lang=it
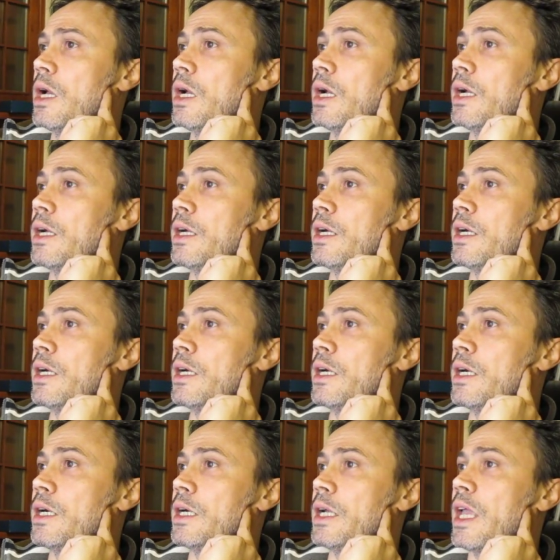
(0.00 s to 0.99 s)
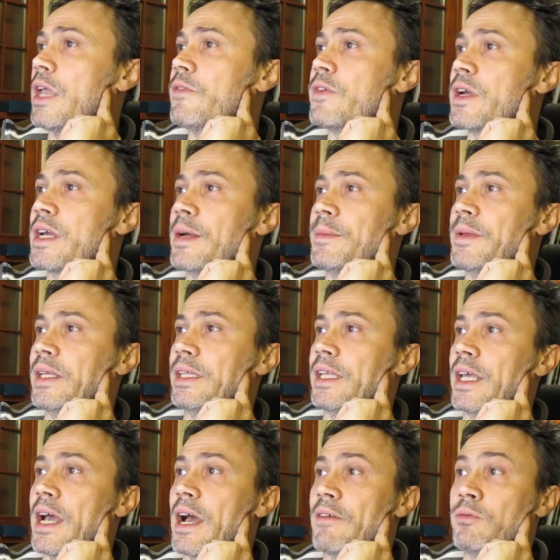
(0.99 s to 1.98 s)
eh, e
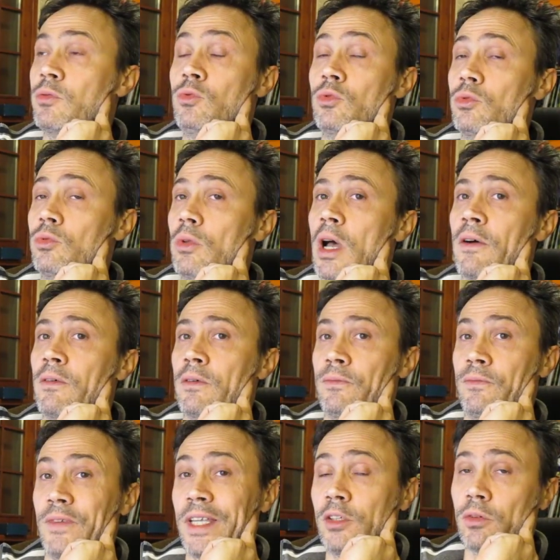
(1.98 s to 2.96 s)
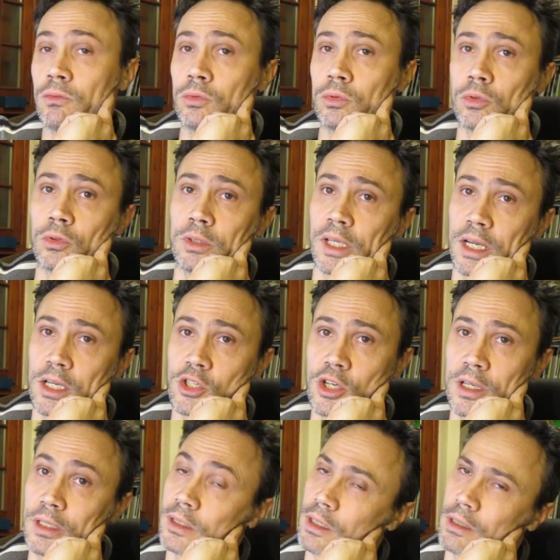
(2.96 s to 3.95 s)
francamente avun- avendo avuto di
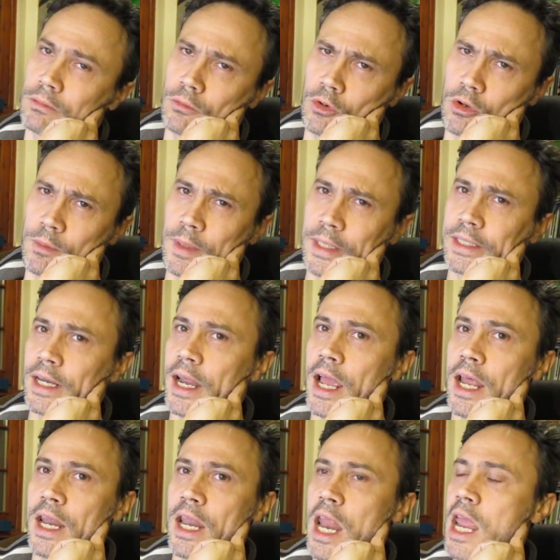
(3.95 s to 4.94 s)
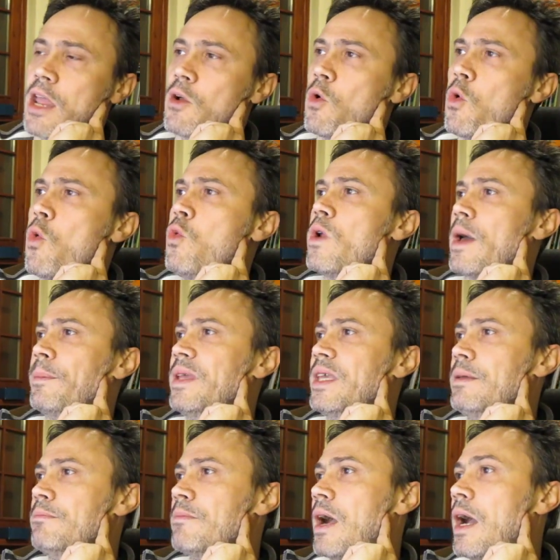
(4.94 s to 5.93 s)
recente, ormai tre anni, una
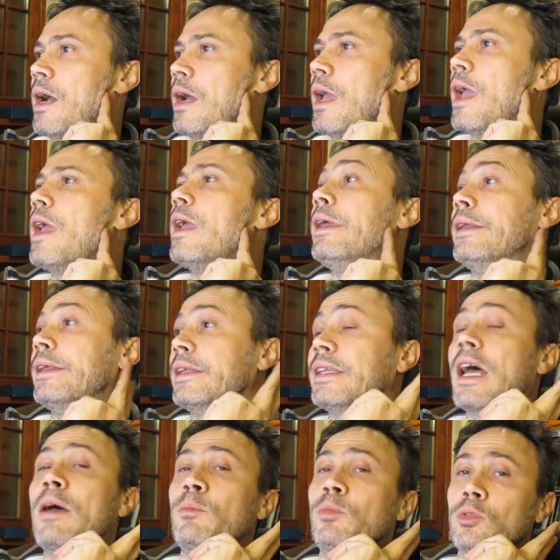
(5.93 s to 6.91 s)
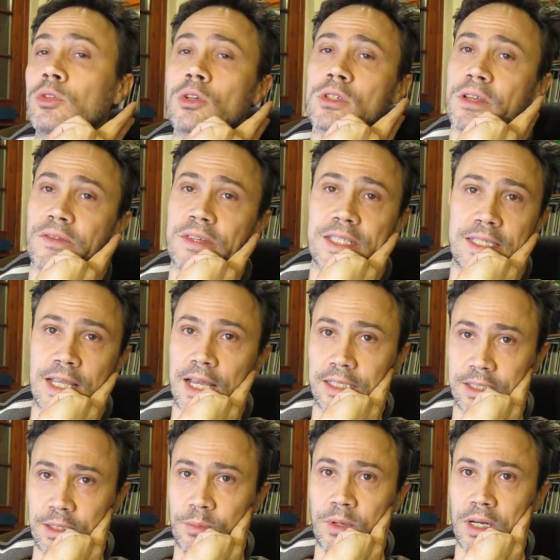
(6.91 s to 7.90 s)
bimba e in età piuttosto
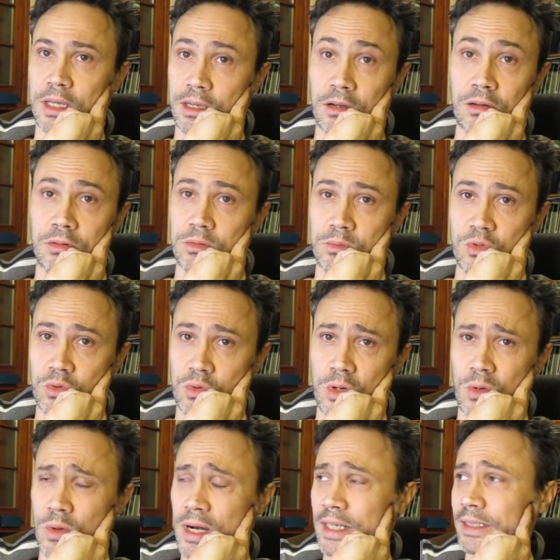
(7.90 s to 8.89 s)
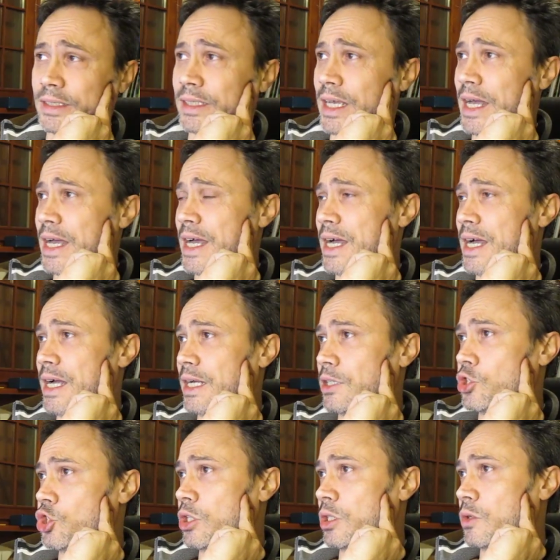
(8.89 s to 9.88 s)
avanzata, perché ho comunque
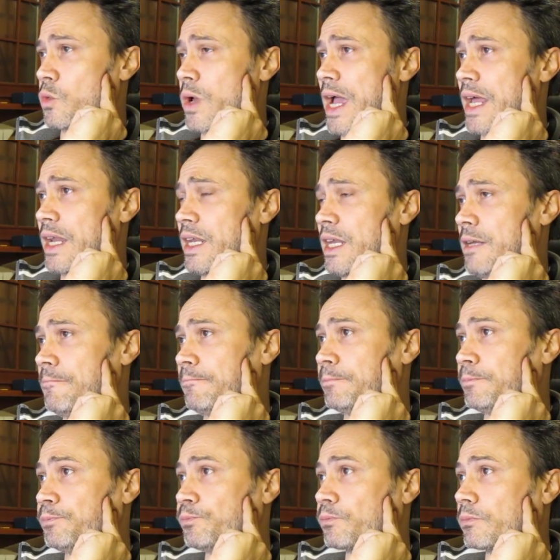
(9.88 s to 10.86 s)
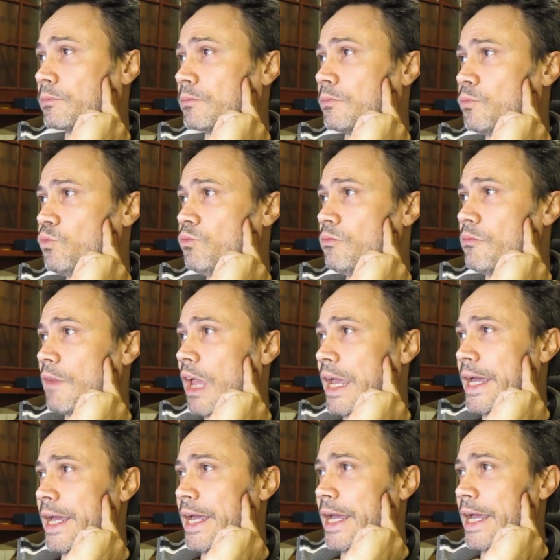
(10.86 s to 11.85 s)
45 anni,
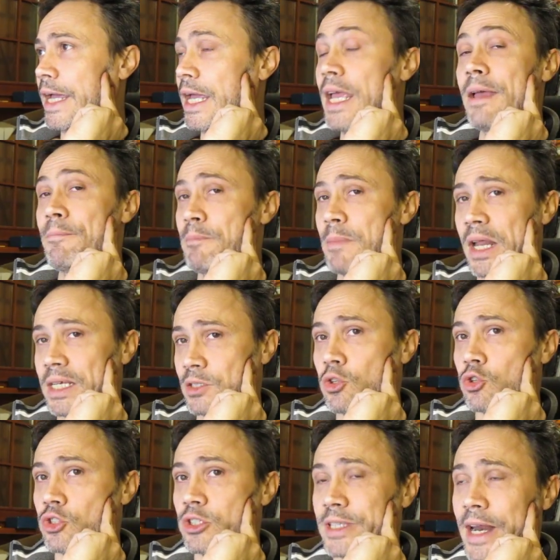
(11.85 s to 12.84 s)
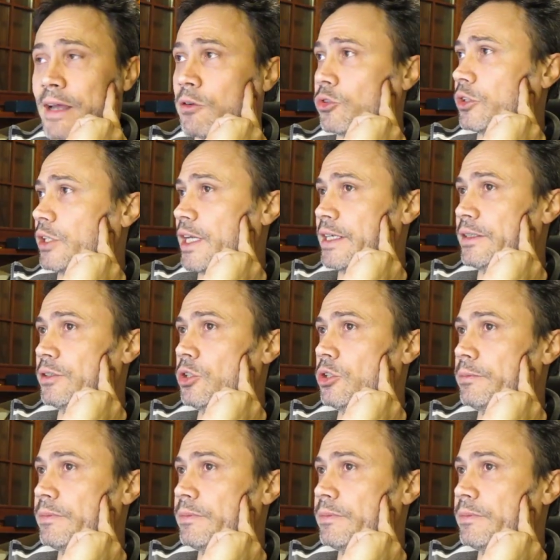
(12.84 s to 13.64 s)
eh, me la sto stragodendo